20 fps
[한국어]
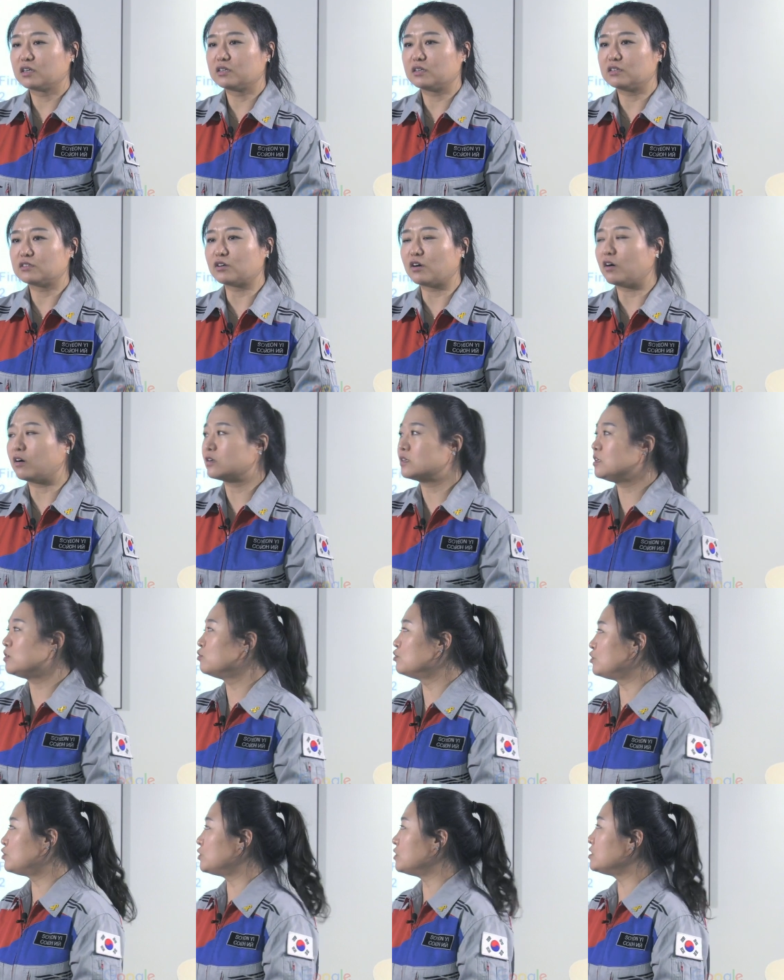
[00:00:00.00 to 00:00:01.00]
그래서 이
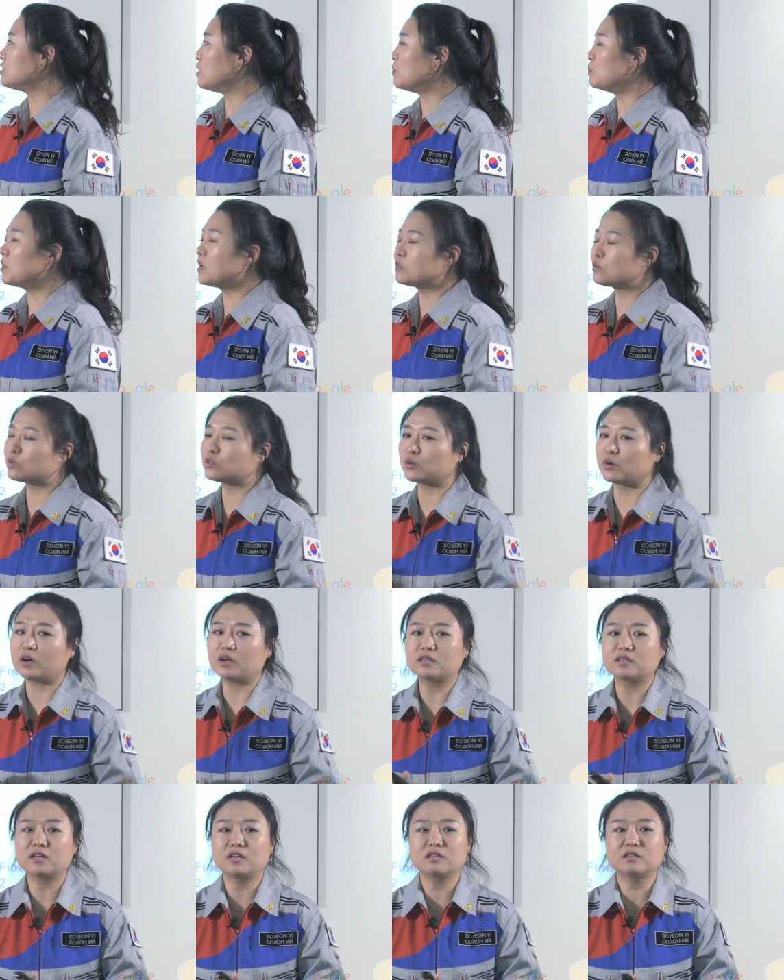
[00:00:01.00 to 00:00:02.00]
우주인 선발도
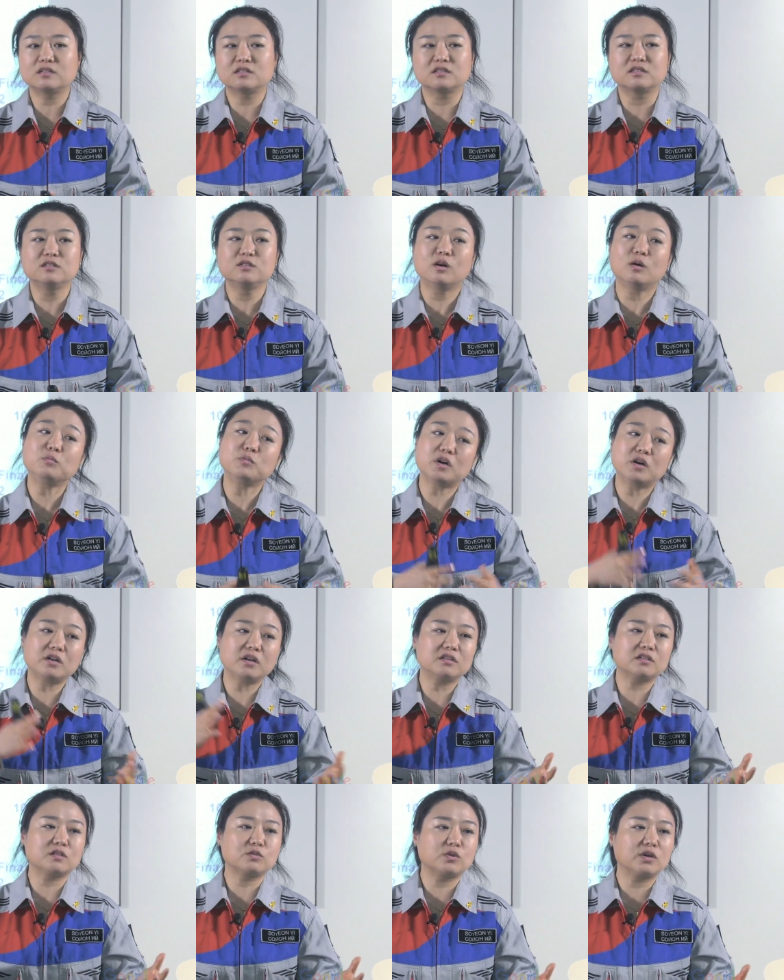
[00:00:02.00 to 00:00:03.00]
저한테는 그런
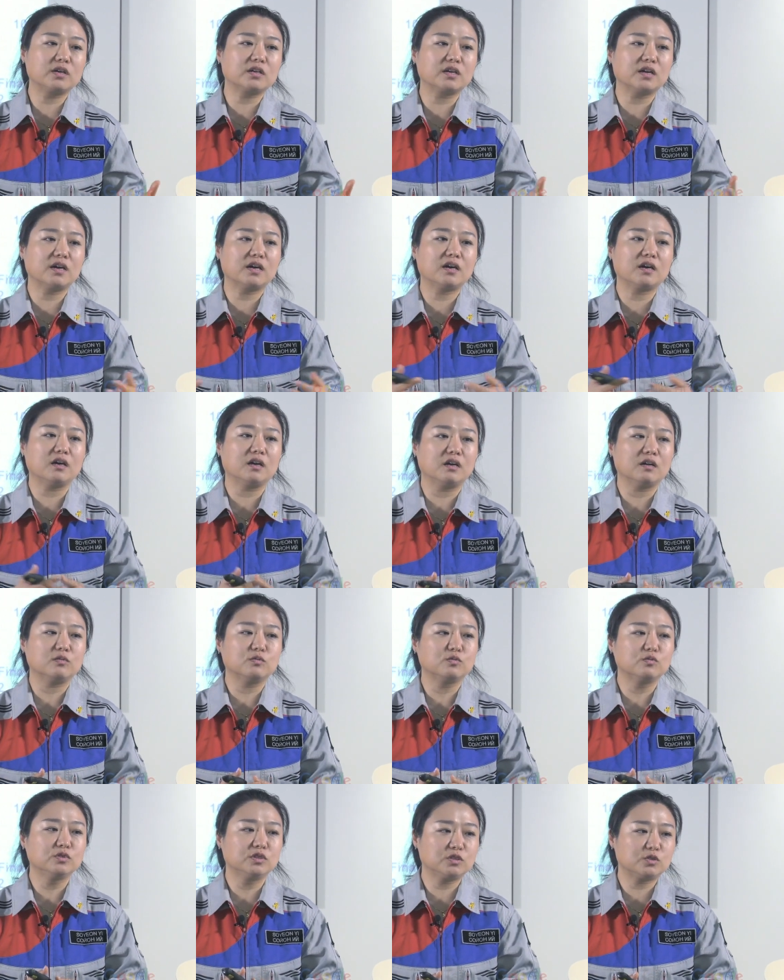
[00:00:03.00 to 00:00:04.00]
면에서 되게
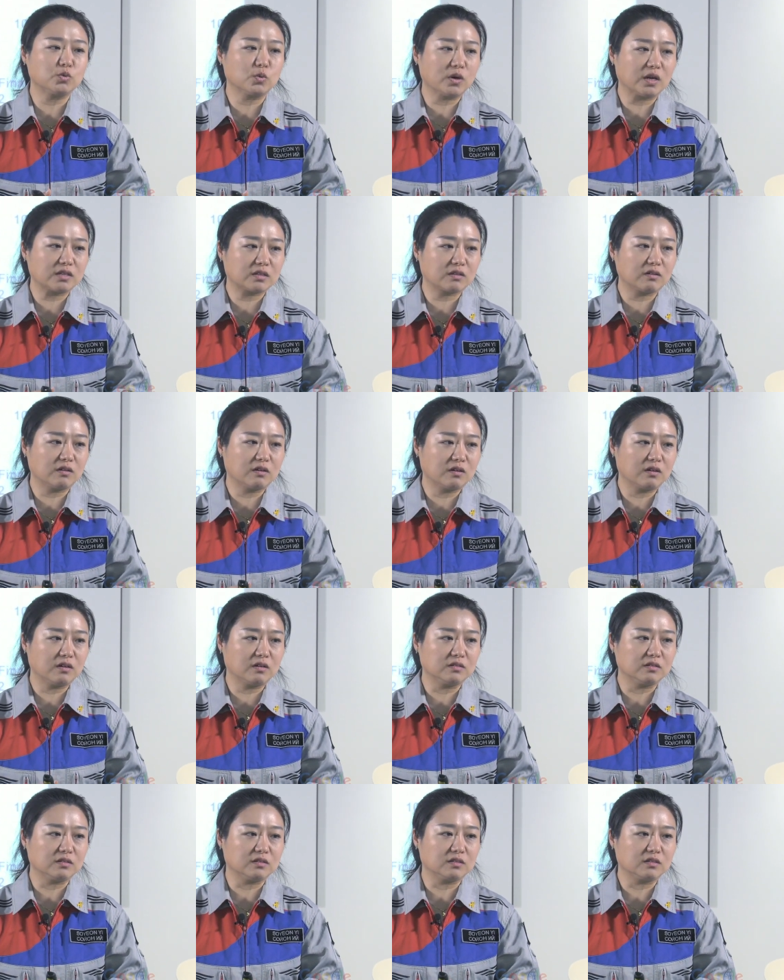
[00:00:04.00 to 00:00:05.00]
운이
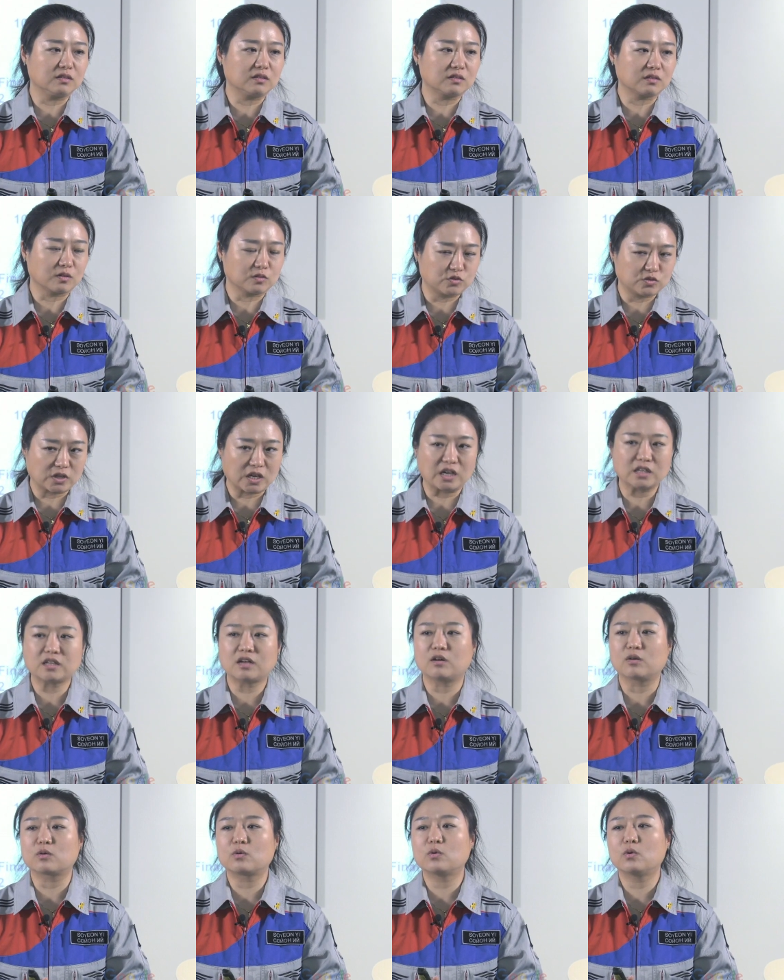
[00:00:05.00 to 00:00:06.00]
좋았던 것 중에
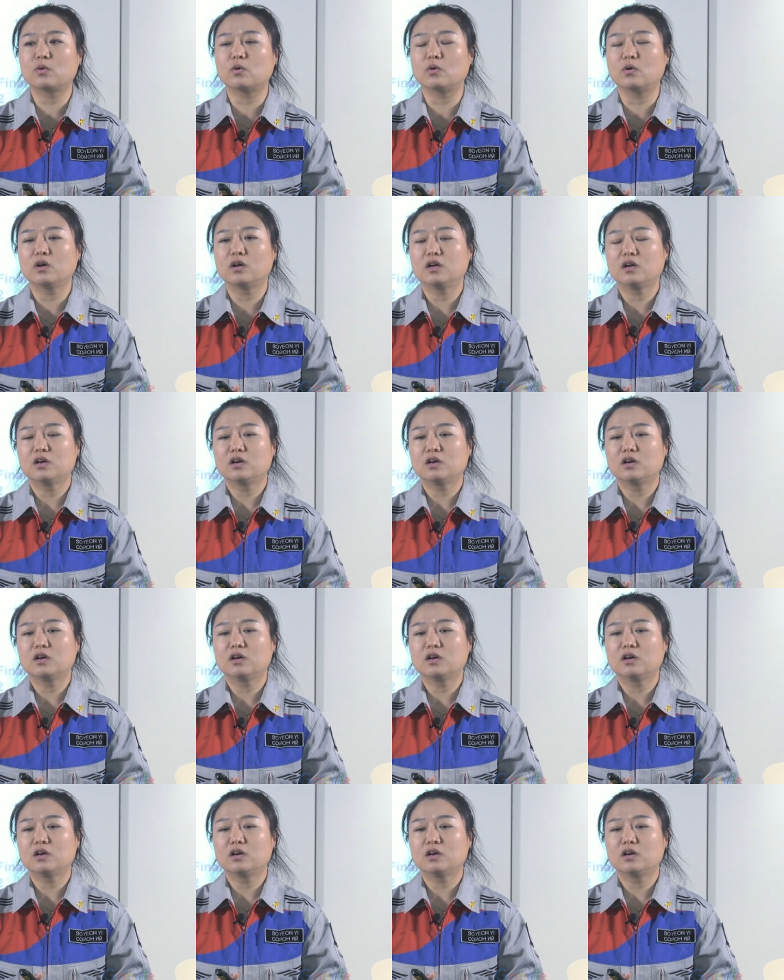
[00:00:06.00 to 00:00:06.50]
하나였고